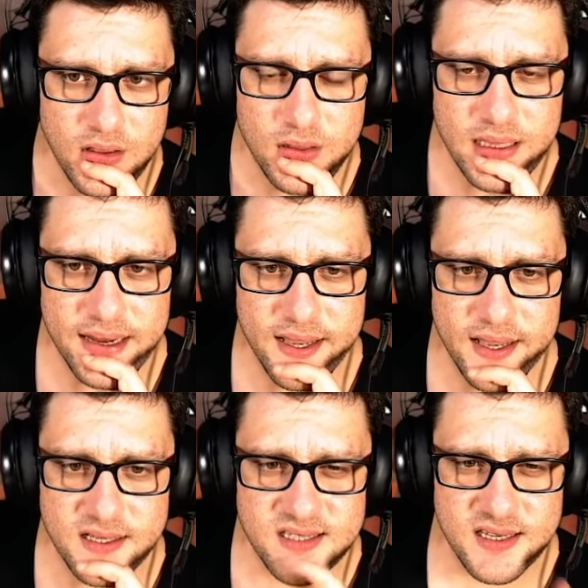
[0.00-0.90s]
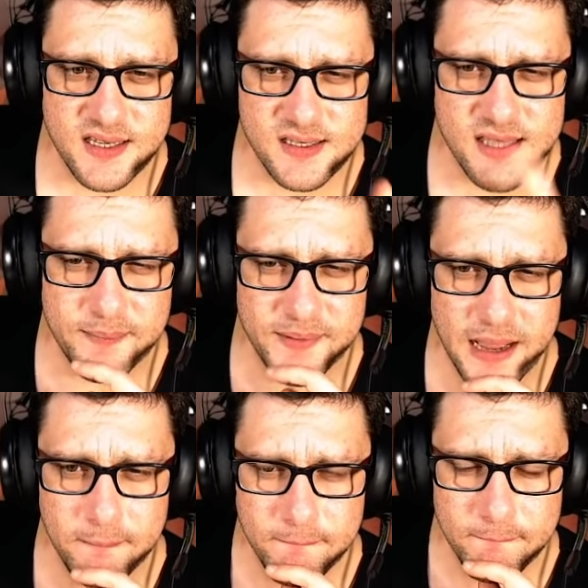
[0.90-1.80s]
Yani 8
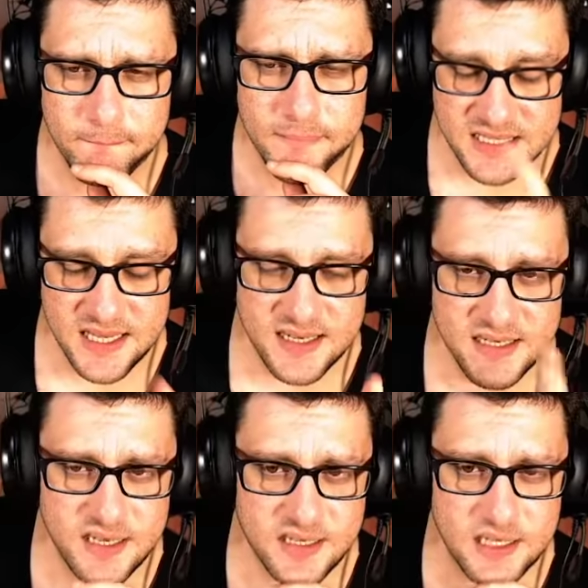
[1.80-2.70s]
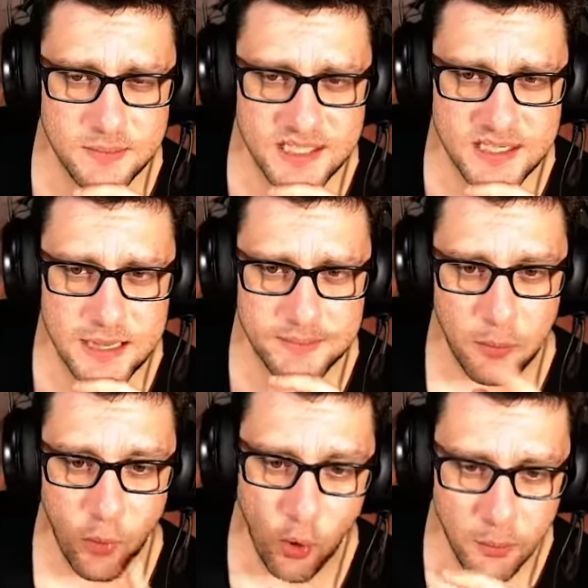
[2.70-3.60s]
deprem, 8 yıldırım 2
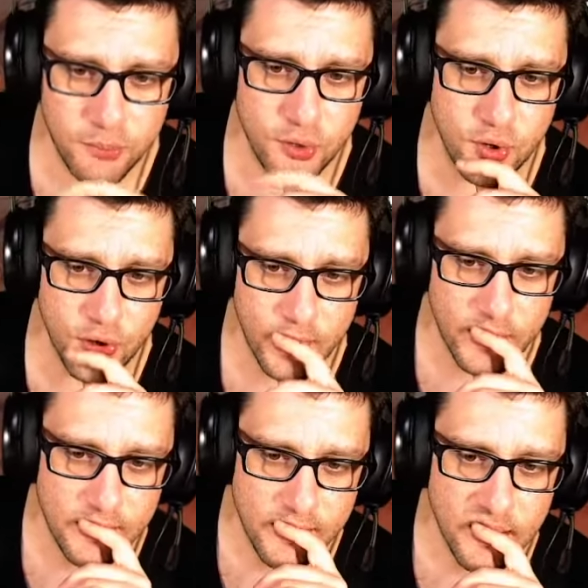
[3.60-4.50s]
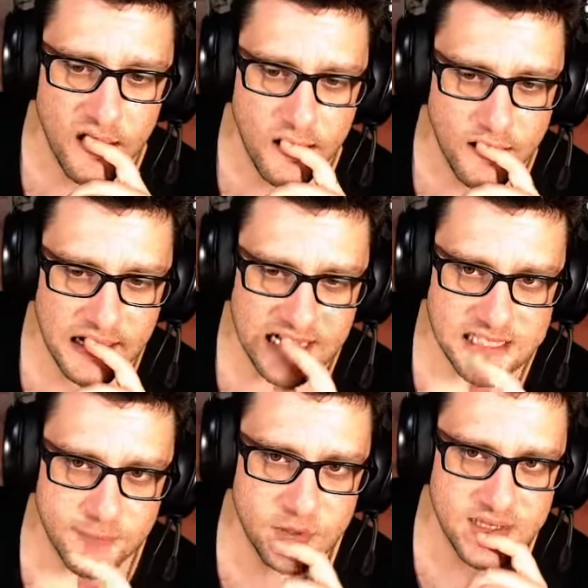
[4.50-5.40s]
deprem 10 büyü.
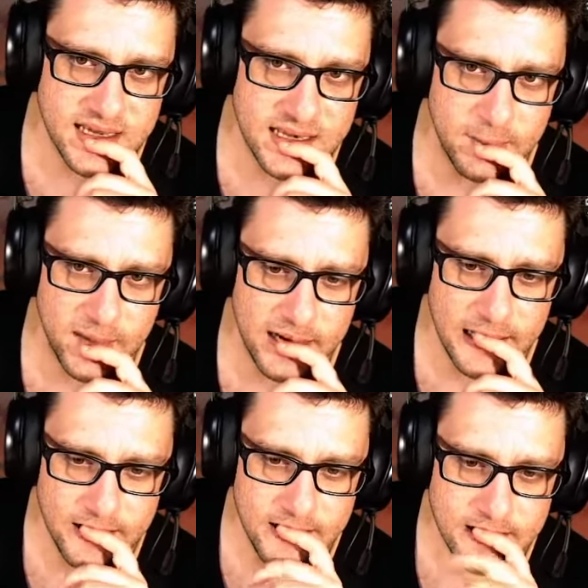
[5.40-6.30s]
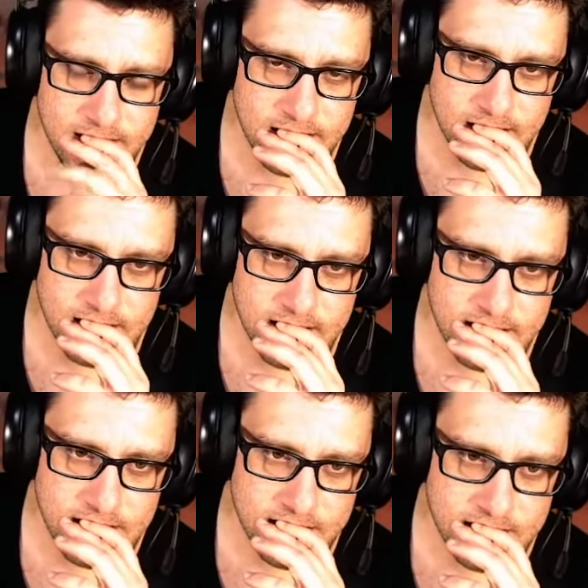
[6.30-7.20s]
Az buz değil ama
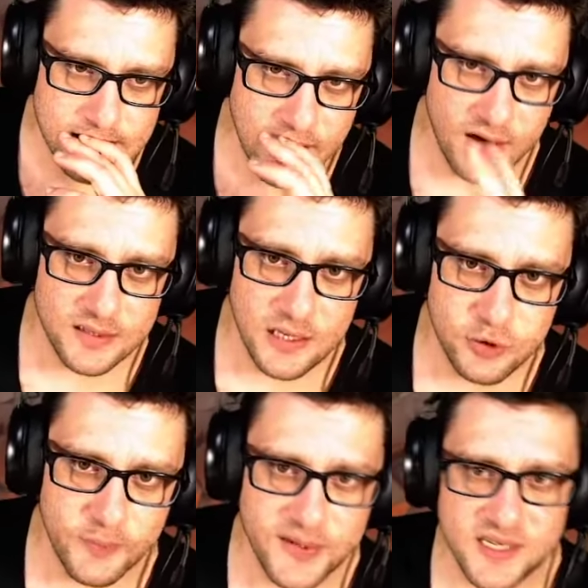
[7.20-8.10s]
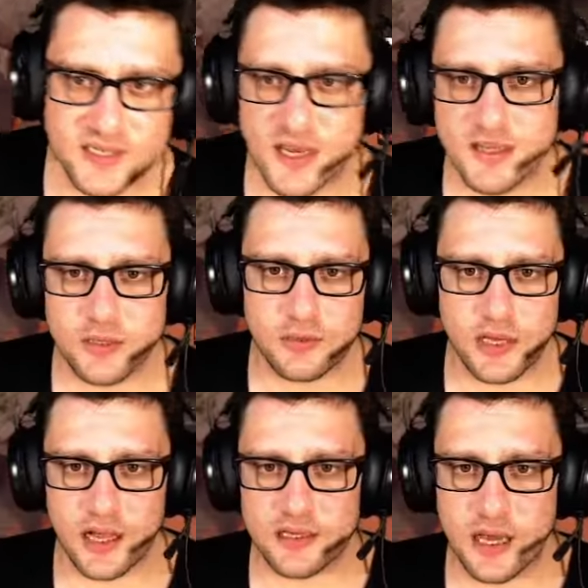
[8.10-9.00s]
Kartal topu 2 tane de kule
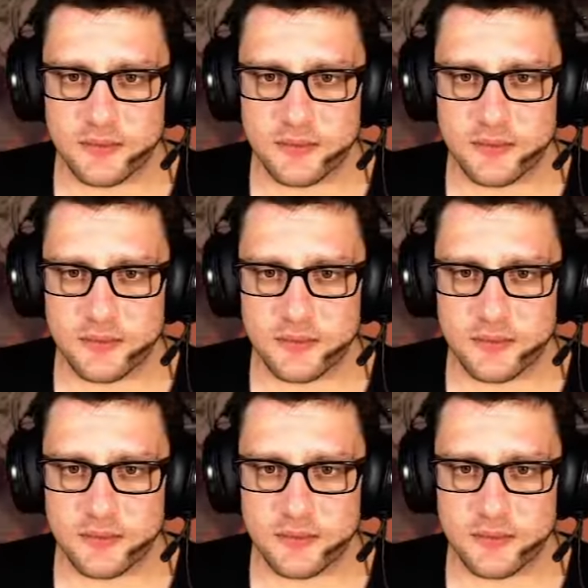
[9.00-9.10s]
aldı abi.